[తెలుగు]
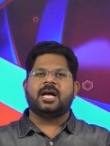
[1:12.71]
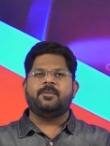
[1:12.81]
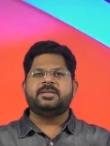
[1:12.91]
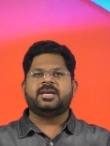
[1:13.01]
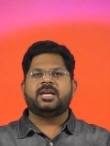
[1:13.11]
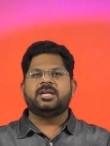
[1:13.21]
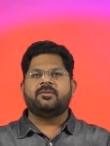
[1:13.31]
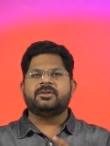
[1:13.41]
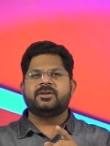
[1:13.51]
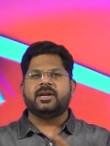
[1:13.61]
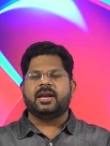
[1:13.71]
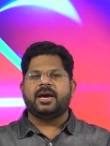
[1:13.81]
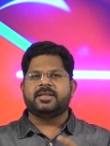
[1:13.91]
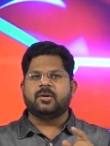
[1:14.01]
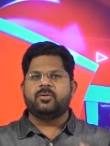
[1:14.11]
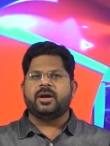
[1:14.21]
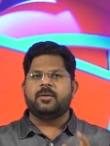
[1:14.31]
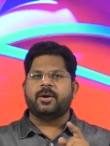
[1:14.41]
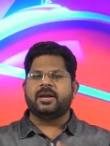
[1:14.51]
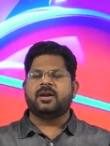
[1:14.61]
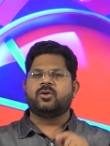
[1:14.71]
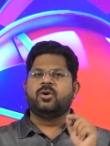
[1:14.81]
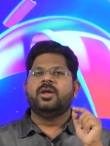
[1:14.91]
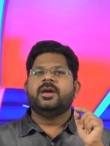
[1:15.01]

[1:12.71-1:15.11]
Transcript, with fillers: సామాజిక రిజర్వేషన్లు ఎలా అయితే ఉన్నాయో మహిళలకు